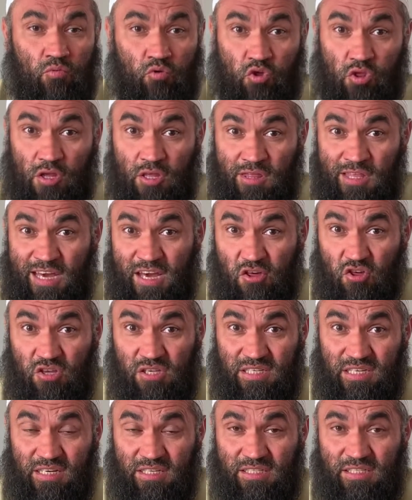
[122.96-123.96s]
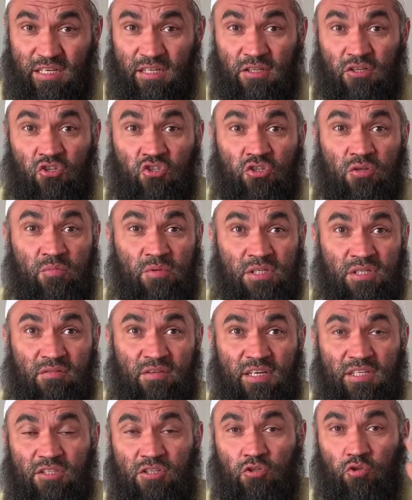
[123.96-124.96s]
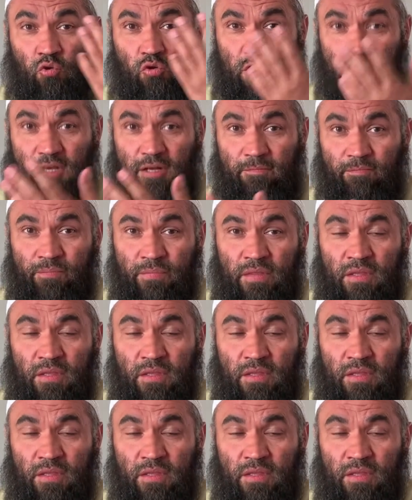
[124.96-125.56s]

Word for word: что наши сердца должны быть связаны только